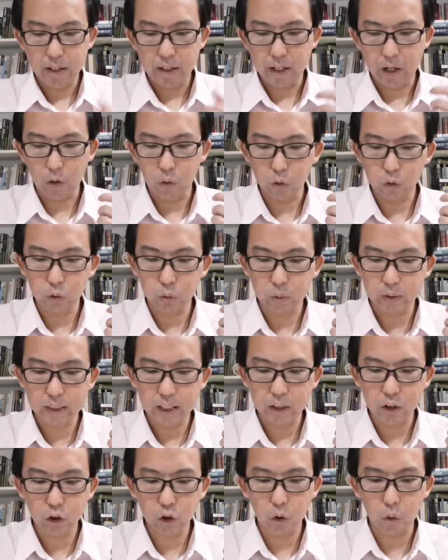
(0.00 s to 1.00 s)
然后就
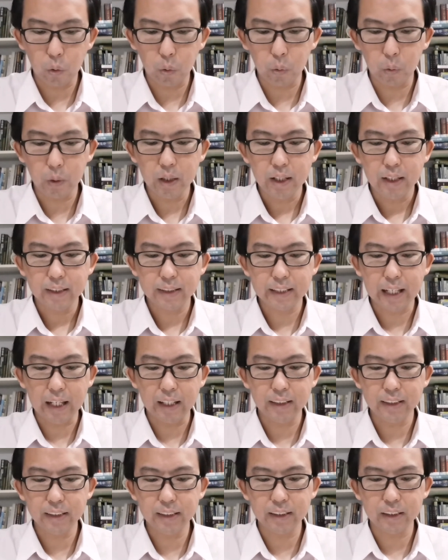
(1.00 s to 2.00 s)
先从
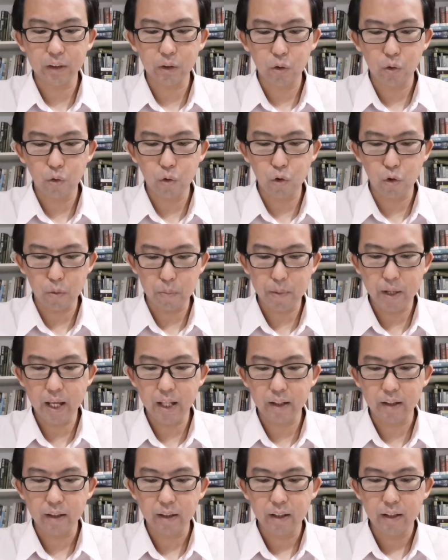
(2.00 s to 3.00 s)
长子吕
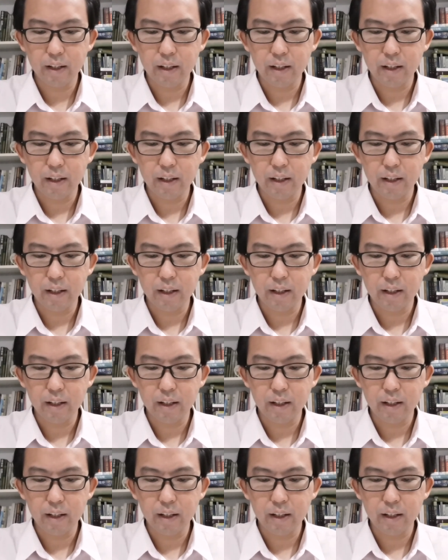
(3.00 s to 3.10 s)
辩